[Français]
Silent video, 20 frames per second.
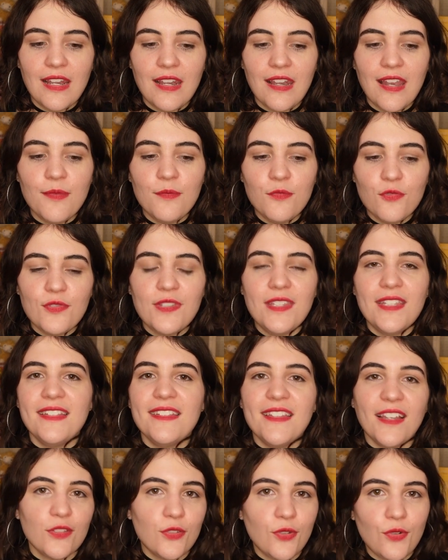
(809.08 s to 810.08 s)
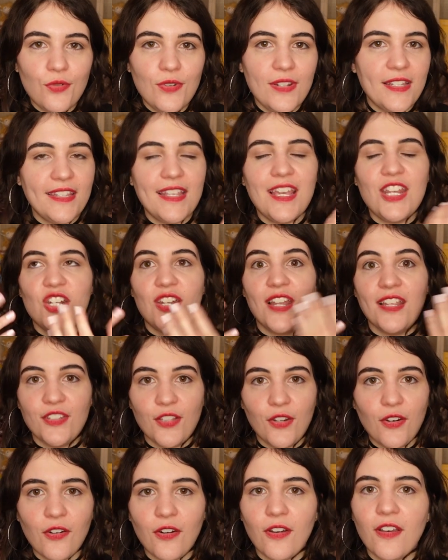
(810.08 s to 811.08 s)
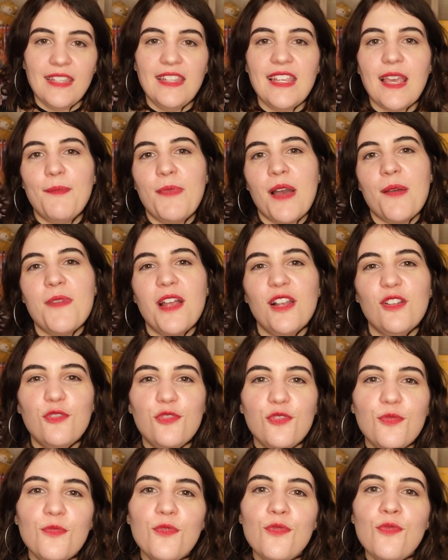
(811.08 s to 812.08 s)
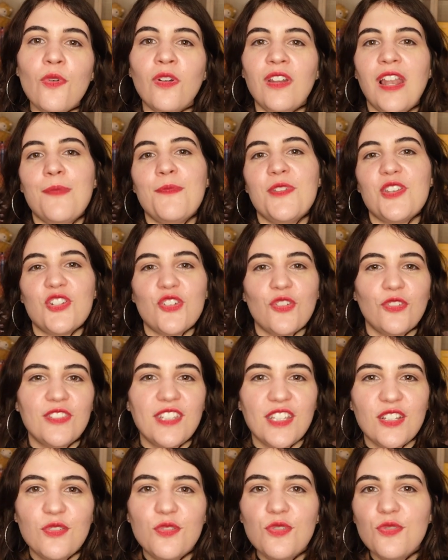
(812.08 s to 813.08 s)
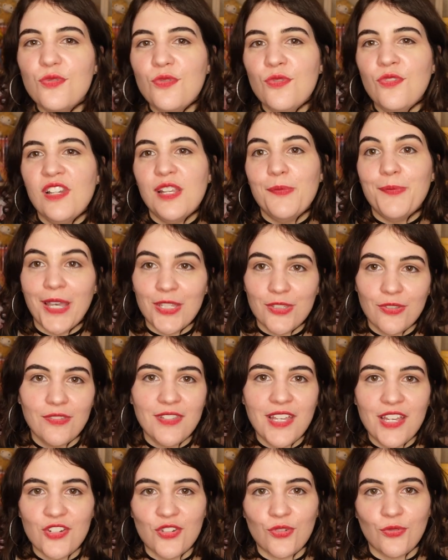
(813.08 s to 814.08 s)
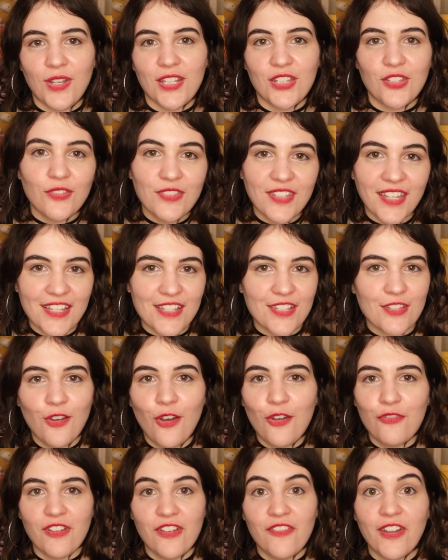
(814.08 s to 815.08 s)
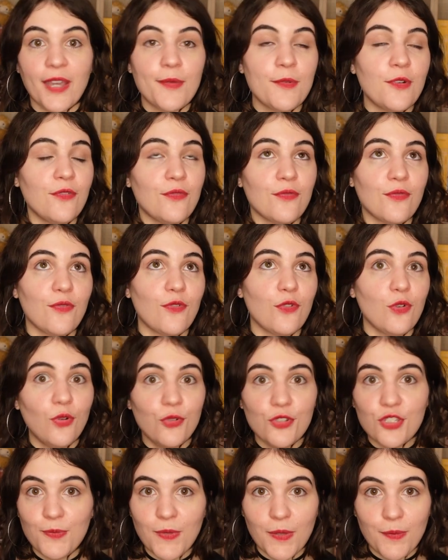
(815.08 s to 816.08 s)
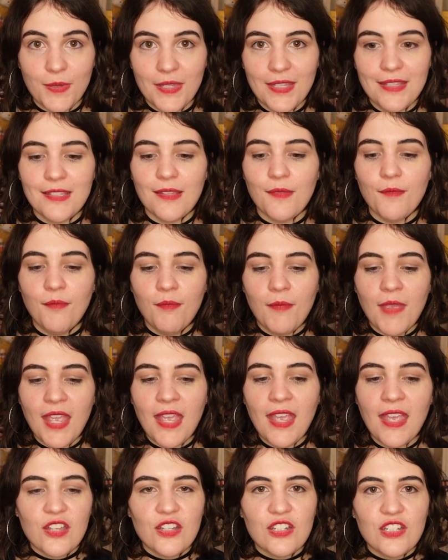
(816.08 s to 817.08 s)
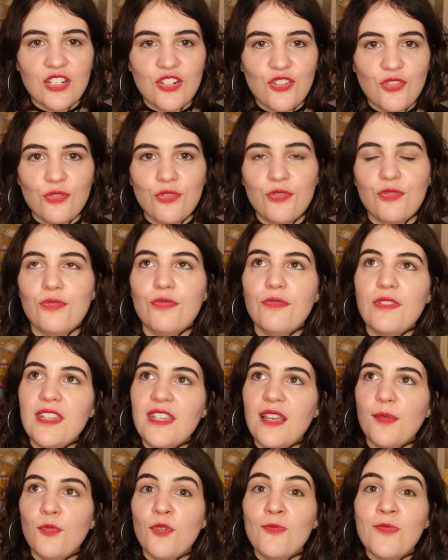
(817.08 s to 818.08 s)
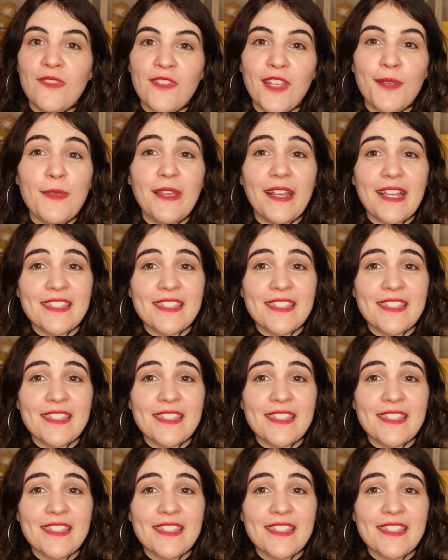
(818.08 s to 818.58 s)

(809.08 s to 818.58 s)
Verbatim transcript: la musique d'intro, les gars, je l'adore. Il y a pas mal d'humour, la méchante est cool, les personnages sont attendrissants, enfin vraiment, grosse pépite, mais je suis un peu mi figue mi